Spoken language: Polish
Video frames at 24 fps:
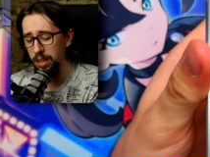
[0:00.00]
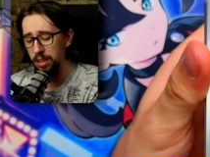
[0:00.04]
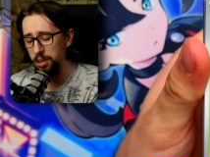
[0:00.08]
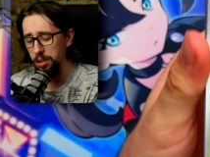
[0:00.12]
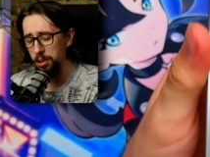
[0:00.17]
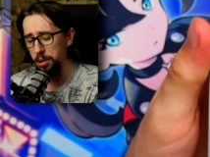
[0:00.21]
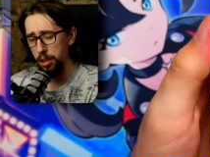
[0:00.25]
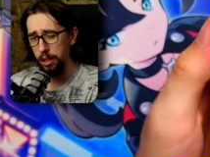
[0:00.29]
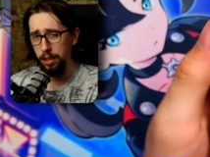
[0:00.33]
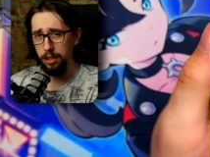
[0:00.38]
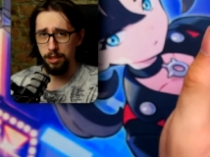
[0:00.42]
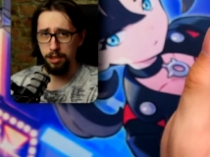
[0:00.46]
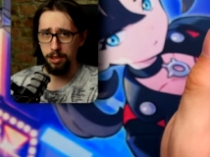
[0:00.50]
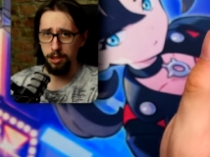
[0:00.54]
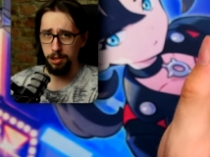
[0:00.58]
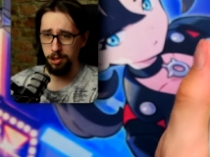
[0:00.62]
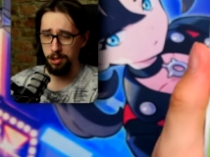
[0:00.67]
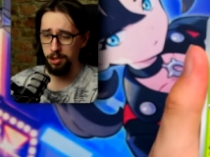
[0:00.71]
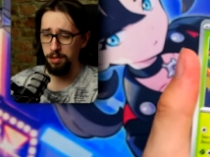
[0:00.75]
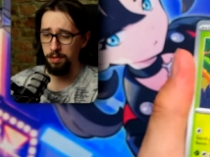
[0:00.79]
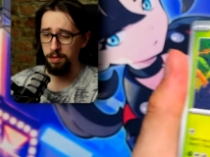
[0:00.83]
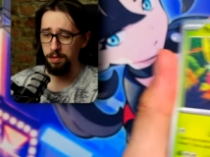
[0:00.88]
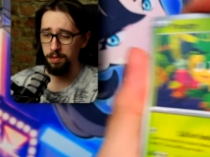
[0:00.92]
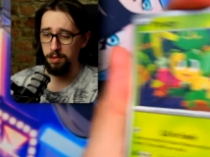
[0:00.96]
jacyś
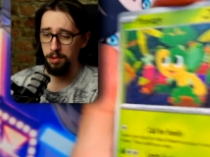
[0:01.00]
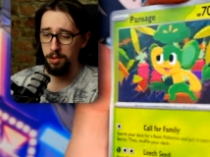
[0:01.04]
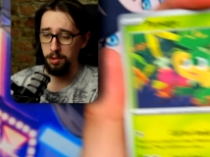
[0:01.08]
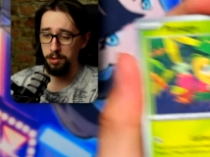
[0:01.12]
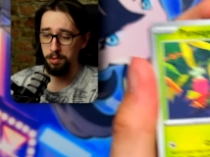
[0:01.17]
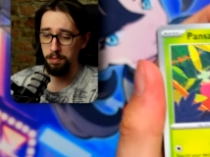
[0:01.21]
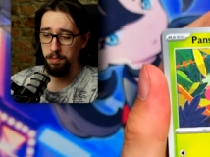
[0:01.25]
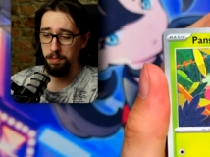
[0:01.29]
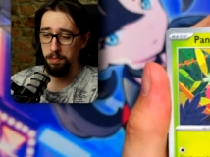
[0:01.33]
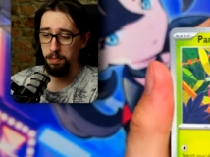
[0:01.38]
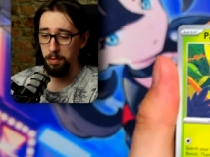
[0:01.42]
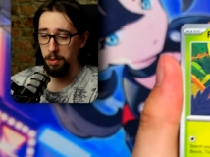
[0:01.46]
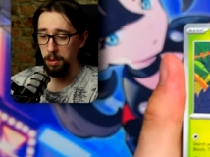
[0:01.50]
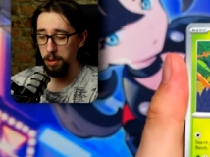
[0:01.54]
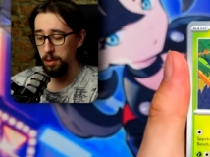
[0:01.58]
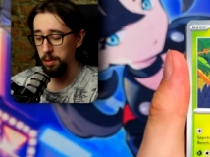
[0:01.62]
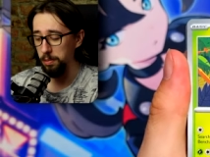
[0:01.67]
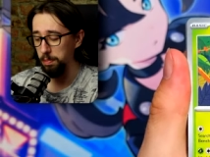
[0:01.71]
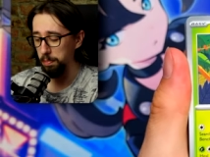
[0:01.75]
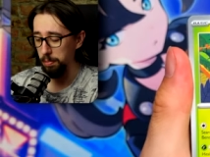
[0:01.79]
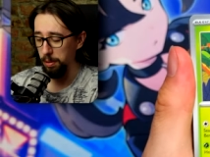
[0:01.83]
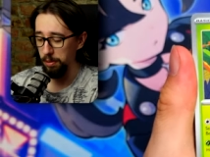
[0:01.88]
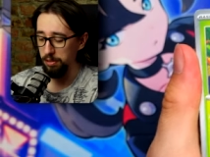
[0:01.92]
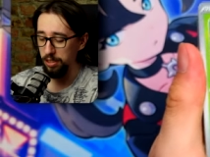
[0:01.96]
harcerze, bo
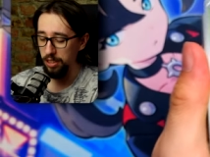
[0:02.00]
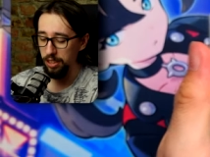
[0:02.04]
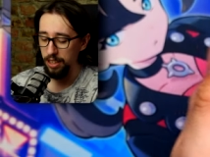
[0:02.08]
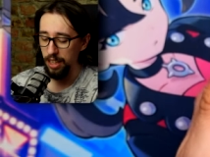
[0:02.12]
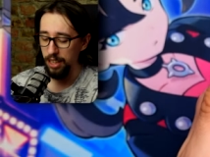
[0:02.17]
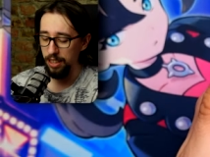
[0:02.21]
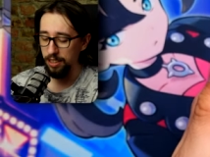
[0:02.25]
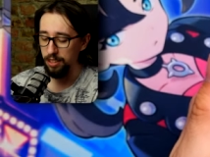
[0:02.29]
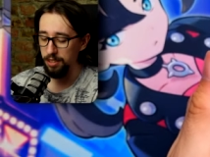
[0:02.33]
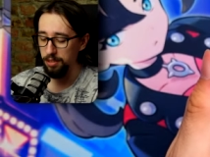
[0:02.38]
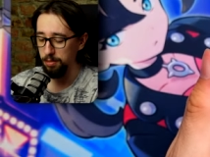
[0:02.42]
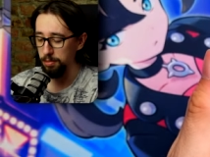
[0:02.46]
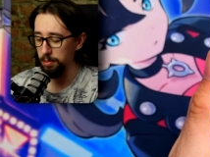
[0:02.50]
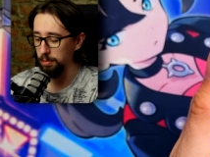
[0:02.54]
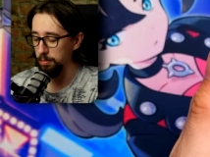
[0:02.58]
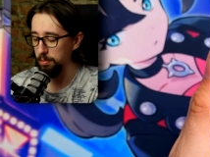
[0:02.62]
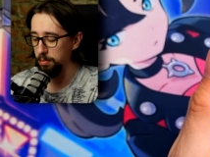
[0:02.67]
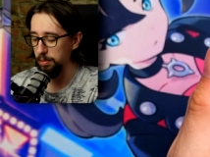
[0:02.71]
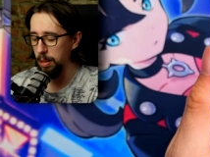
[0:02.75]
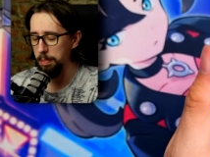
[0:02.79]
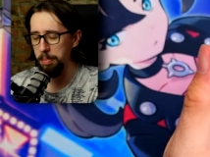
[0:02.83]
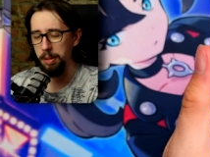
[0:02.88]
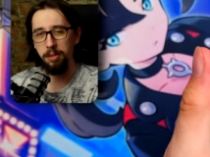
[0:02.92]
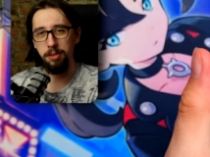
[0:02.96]
Pewnie tak.
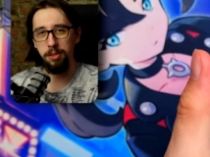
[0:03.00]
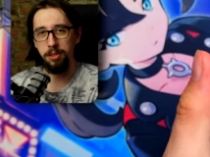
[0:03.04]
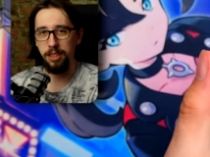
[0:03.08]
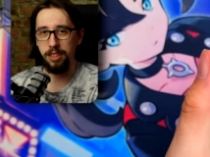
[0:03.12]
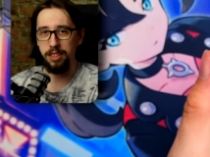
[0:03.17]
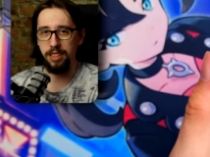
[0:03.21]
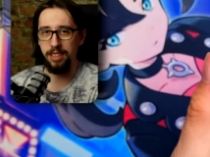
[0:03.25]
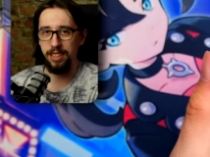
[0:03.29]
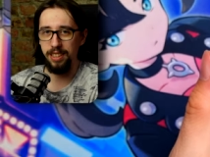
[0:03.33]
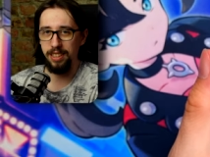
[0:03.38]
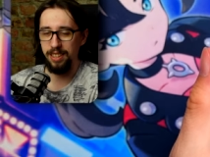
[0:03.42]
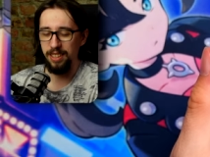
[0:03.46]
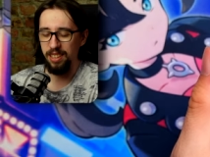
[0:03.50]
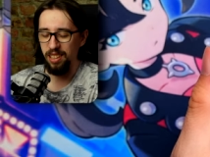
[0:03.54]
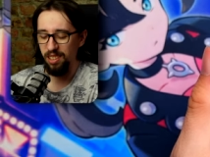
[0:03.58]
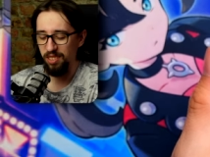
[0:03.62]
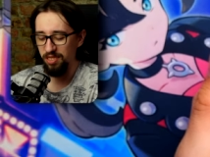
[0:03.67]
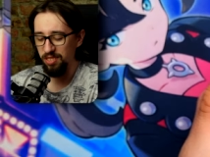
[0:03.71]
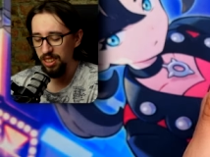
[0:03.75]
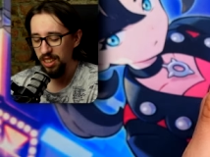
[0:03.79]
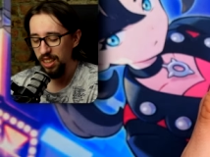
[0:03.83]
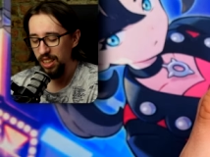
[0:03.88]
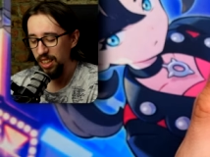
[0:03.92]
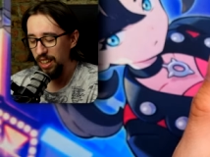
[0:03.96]
Na pewno są.
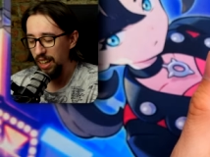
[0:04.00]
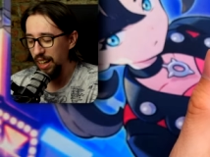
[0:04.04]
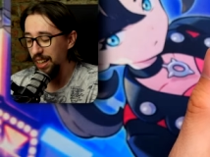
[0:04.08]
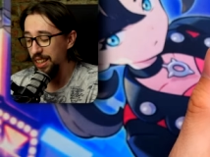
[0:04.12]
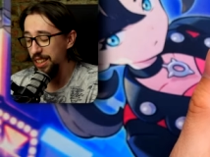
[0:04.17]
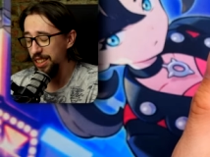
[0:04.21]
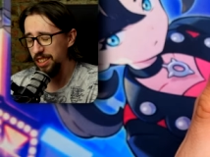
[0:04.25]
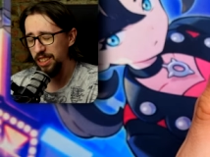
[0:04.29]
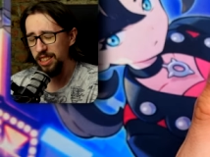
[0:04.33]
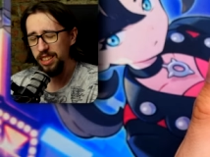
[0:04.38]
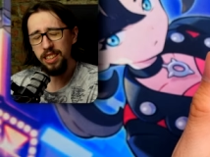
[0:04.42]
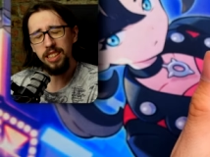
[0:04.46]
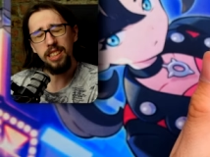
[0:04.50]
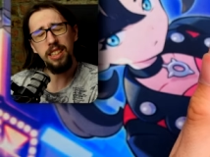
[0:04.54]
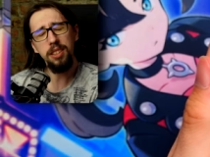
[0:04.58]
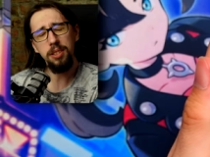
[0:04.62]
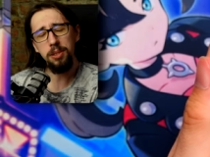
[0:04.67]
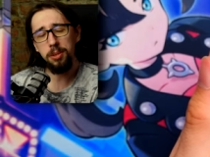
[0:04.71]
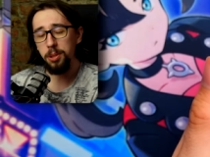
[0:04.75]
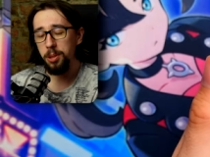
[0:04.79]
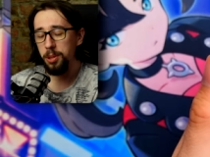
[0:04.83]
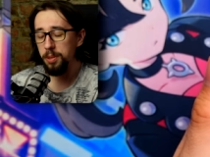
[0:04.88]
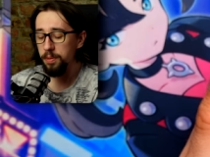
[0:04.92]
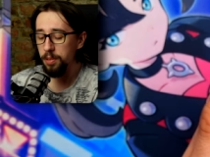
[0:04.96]
A jeżeli tak,
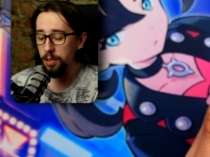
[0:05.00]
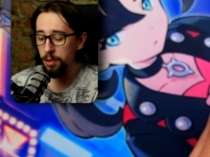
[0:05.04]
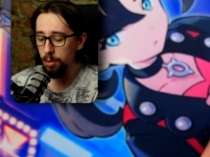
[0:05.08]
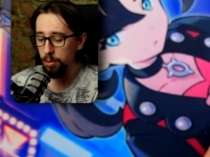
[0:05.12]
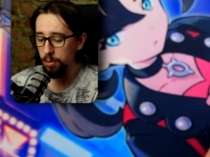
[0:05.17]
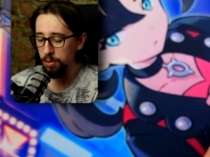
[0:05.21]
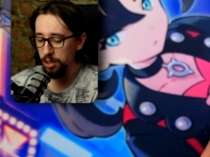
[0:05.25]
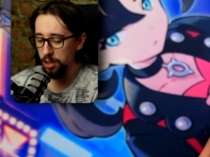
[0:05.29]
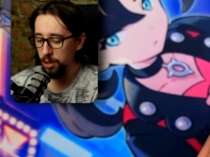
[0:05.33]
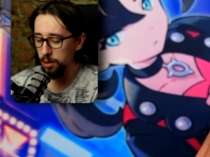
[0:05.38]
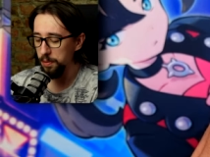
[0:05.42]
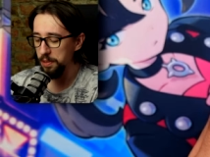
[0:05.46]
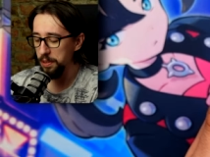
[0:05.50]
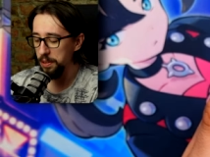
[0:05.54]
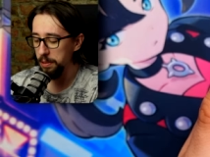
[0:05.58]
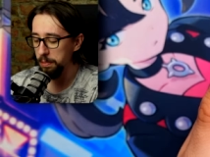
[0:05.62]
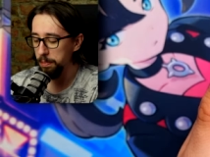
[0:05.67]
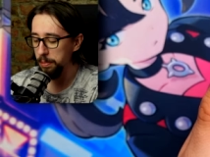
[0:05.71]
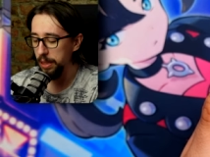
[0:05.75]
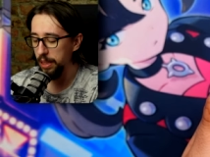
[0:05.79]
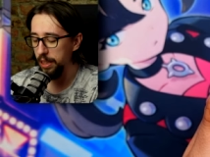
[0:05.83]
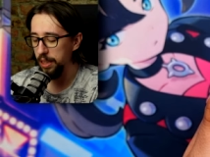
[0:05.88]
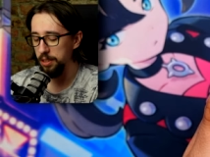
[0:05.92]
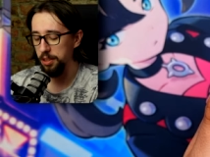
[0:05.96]
to czy wy również
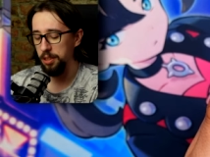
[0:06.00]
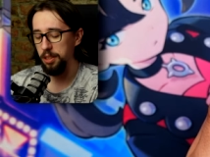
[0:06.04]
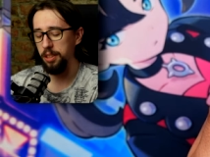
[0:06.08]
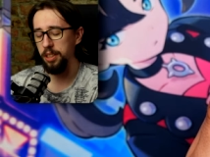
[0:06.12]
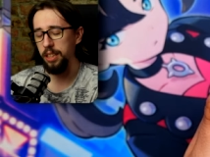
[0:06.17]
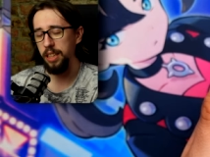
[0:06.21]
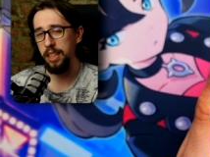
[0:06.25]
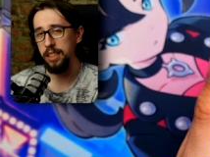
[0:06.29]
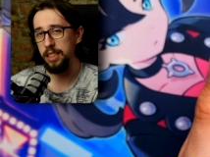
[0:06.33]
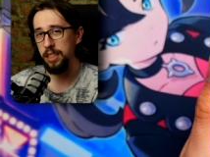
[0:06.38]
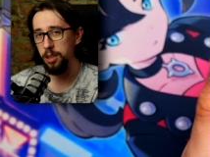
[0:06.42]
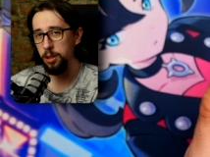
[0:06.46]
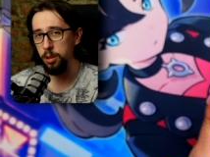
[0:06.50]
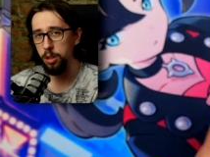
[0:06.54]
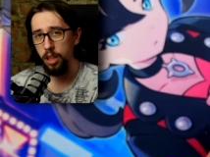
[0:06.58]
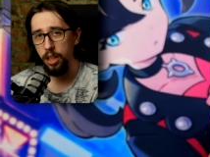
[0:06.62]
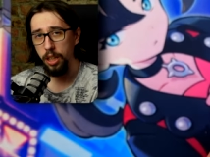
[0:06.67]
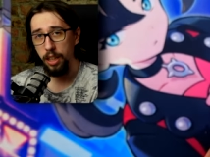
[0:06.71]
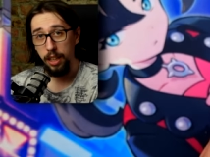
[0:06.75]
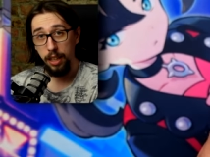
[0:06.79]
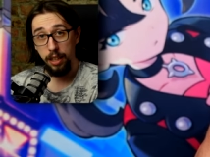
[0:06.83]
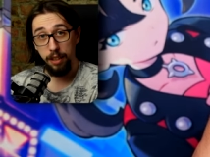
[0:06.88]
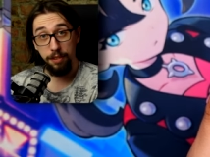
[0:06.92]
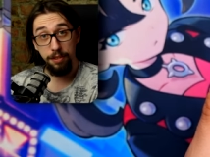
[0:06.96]
wybieracie się na jakiś
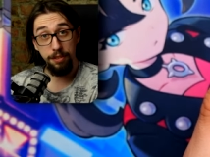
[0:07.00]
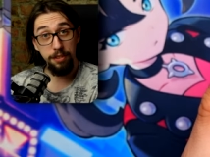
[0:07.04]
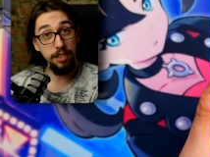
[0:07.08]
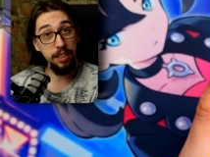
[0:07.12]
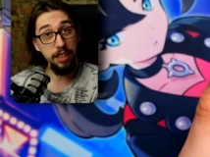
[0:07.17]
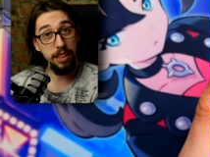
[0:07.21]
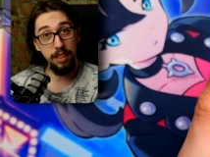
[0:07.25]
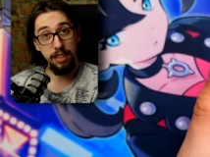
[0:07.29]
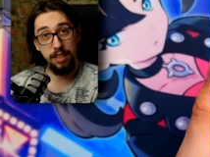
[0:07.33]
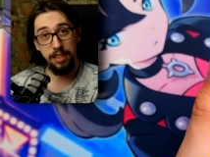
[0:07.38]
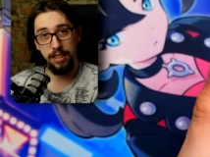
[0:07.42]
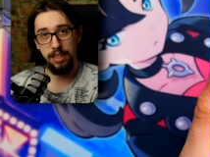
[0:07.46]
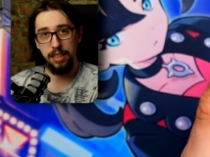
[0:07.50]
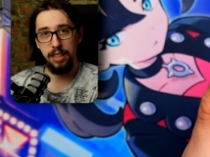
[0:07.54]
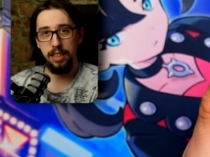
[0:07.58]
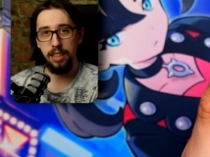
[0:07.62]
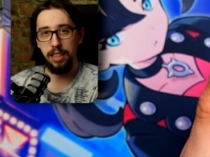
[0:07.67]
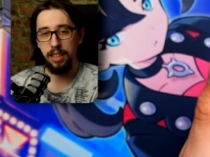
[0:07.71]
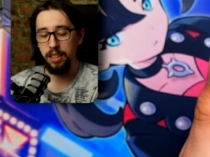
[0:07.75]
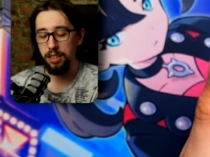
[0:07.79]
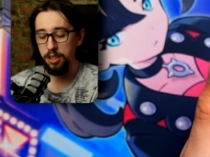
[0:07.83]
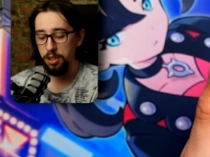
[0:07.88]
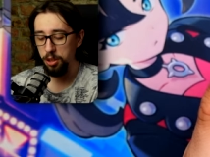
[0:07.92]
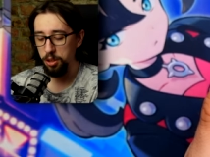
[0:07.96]
wyjazd
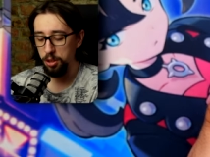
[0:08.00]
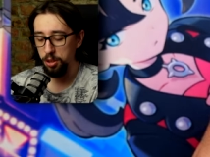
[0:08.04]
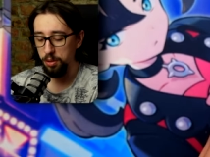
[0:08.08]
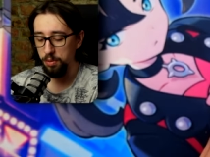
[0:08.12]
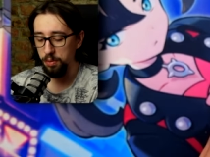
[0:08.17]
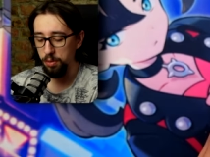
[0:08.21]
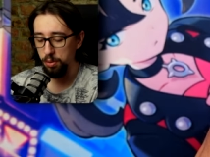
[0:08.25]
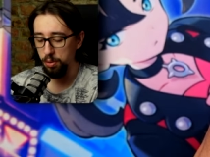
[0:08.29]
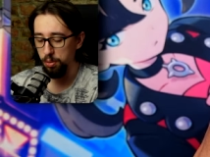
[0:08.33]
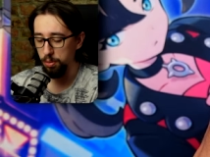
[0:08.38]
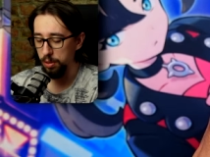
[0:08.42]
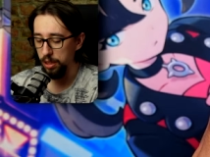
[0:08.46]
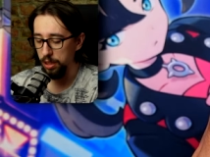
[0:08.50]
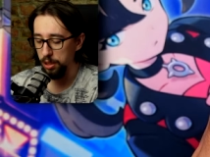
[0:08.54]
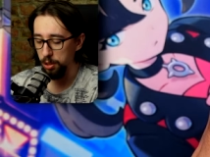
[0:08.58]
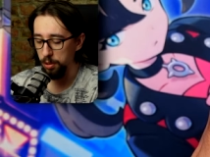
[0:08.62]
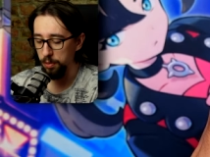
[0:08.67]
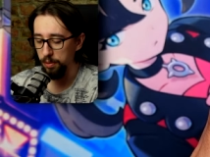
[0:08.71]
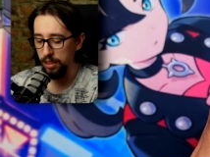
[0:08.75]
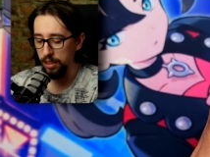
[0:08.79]
zagraniczny w któreś